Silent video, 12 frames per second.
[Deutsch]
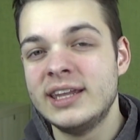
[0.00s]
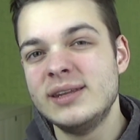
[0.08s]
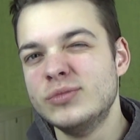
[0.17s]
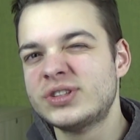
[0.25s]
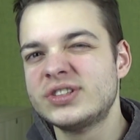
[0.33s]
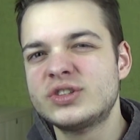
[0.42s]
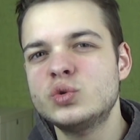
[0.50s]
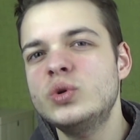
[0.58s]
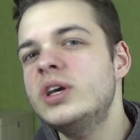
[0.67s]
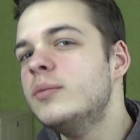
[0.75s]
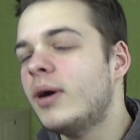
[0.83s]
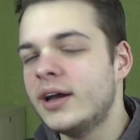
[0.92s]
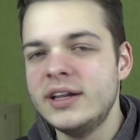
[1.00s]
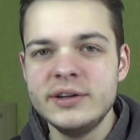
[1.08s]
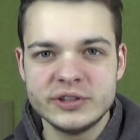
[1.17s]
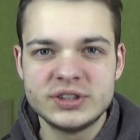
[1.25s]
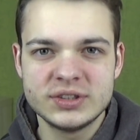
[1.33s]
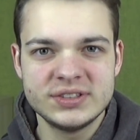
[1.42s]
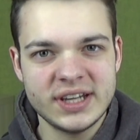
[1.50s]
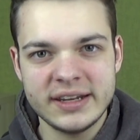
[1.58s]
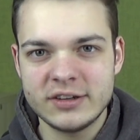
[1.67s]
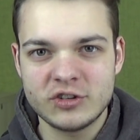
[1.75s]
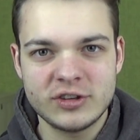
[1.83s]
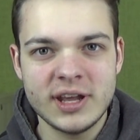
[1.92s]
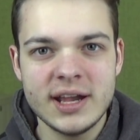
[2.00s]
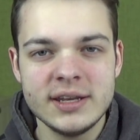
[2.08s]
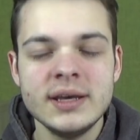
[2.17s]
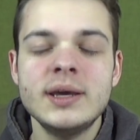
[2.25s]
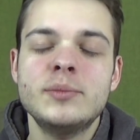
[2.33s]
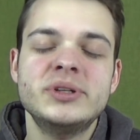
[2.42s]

dem müsstest du immer Hilfe zur Seite stellen.